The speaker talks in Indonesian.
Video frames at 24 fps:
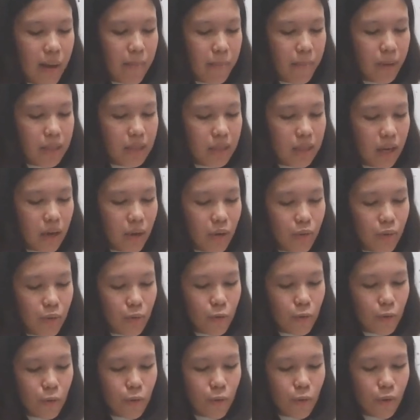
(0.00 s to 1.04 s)
meteruk
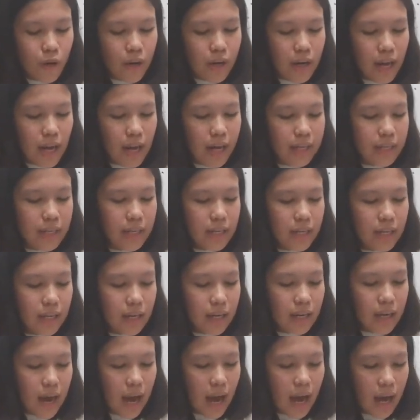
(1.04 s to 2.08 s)
ukurna
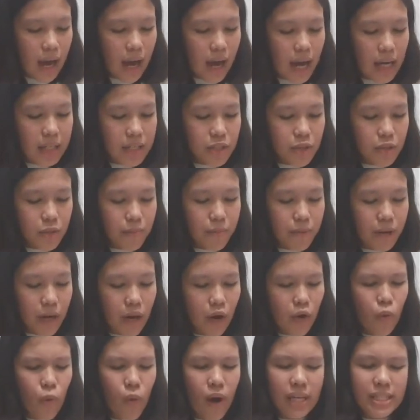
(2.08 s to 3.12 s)
dingin ngasup
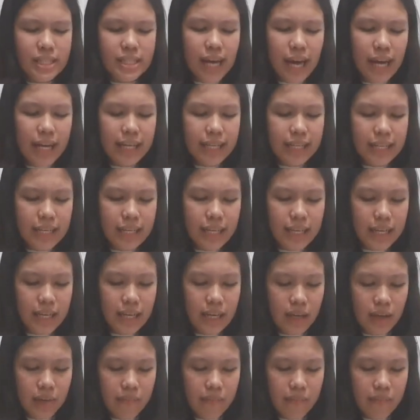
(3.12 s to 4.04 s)
angkuasai diri